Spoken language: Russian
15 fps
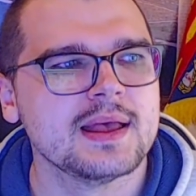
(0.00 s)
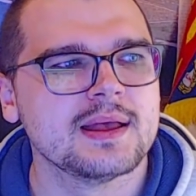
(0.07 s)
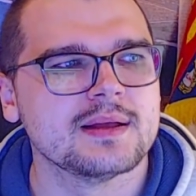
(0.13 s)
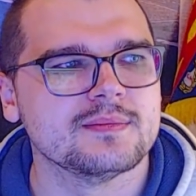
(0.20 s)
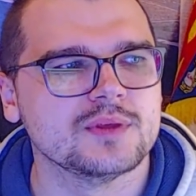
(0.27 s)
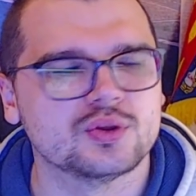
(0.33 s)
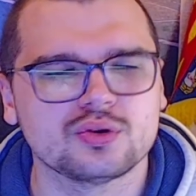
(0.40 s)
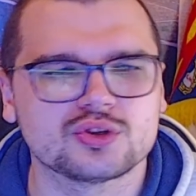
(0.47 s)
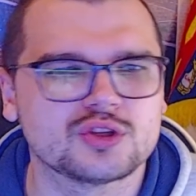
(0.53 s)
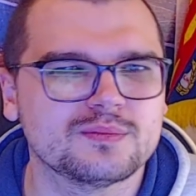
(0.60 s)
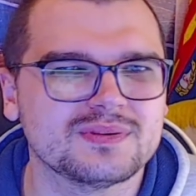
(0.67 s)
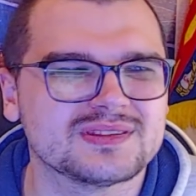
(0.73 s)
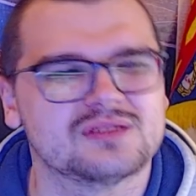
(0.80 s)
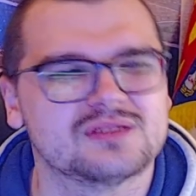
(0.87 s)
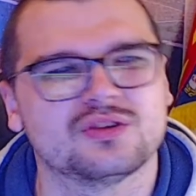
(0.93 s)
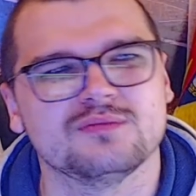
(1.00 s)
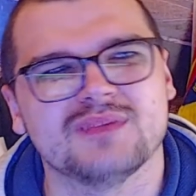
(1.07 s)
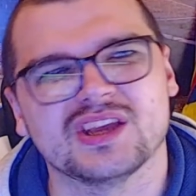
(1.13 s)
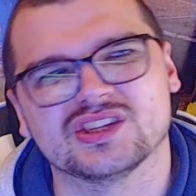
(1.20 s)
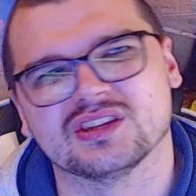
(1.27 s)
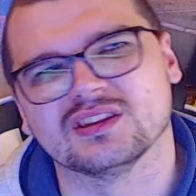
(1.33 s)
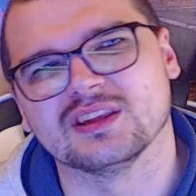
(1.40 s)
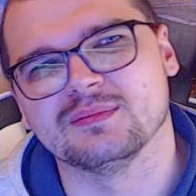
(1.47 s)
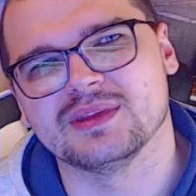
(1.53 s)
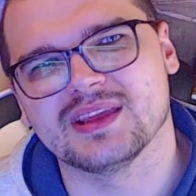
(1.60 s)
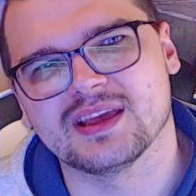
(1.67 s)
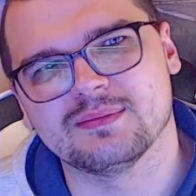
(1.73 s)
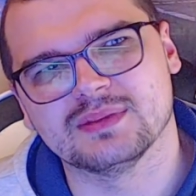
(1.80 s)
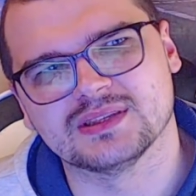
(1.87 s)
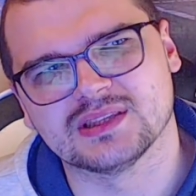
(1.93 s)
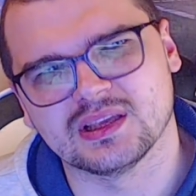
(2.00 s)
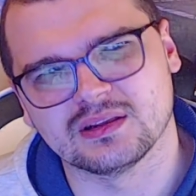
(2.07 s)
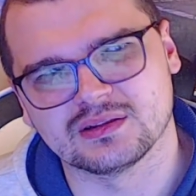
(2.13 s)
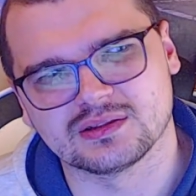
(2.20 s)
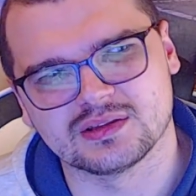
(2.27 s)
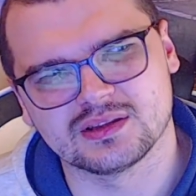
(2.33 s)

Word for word: не то чтобы золотой мяч для меня обесценился.